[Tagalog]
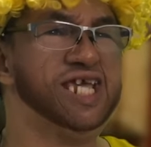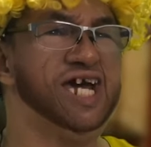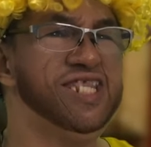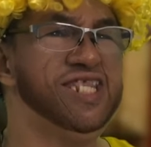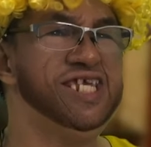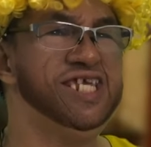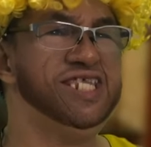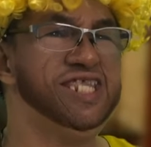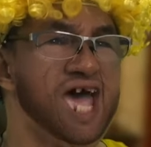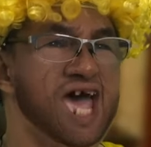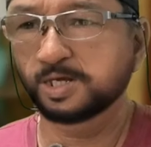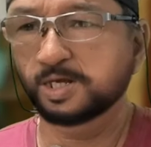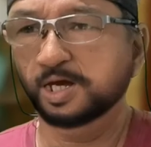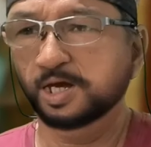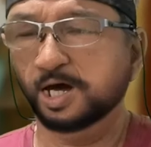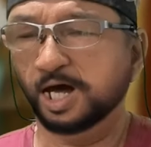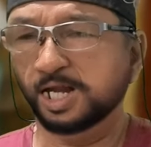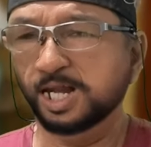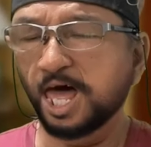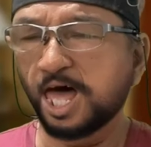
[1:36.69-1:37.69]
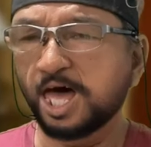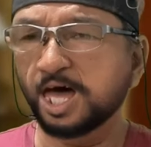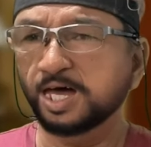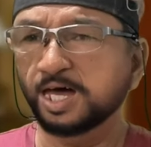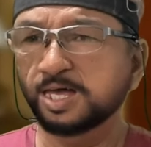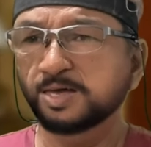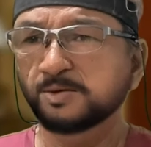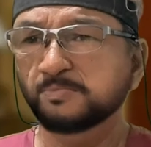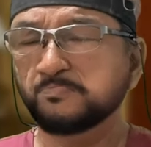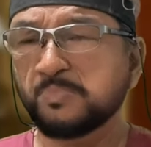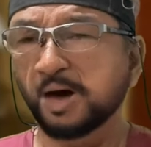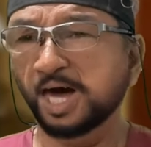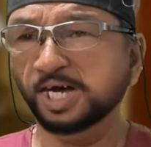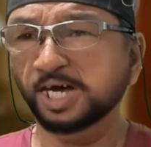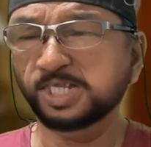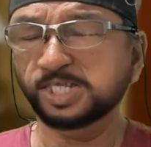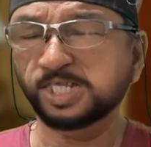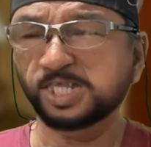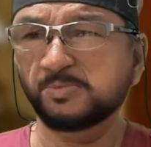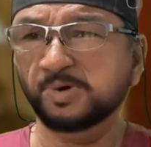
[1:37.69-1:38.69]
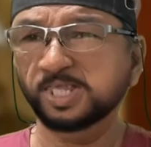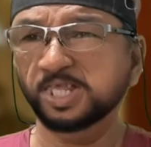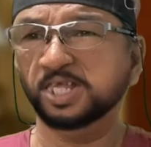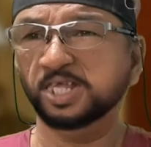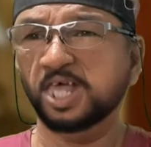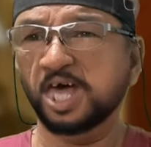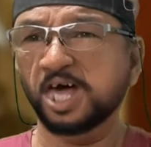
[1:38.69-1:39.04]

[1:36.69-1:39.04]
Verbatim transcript: kanina. Hala, bakit naman